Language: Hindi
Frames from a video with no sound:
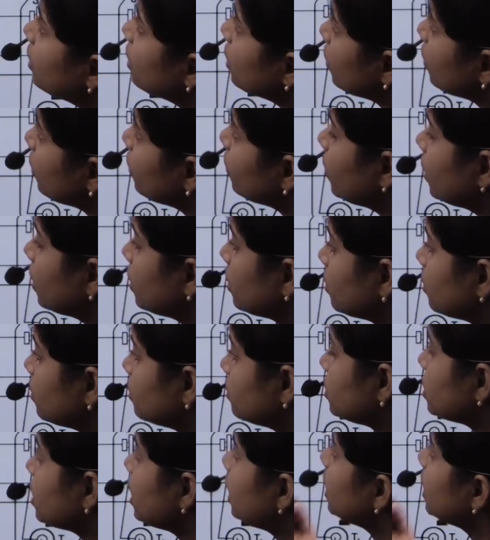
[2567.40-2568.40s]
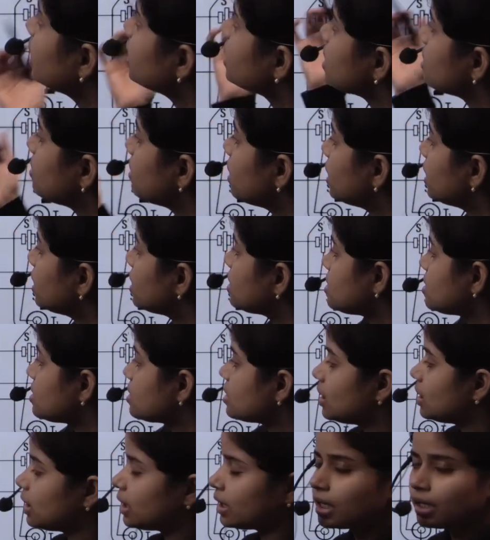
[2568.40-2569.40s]
ग्लोइंग चलिए अच्छी बात है इसी
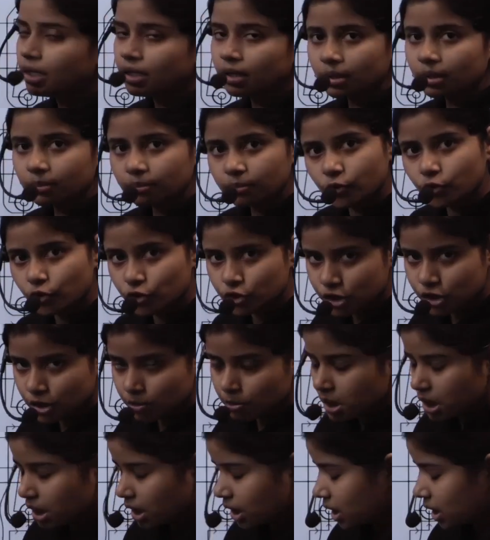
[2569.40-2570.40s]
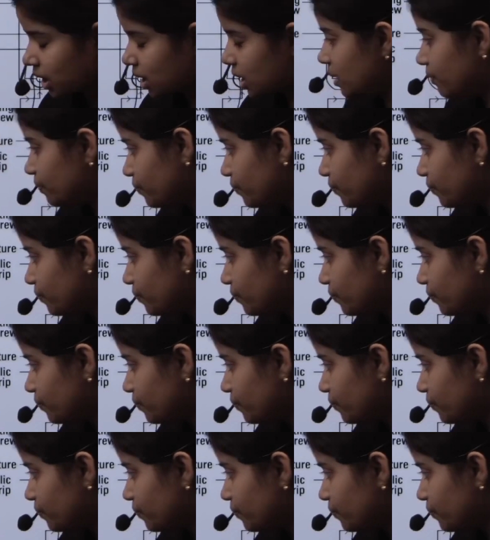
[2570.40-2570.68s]
से रिगार्डिंग आप क्वेश्चन भी आ गया है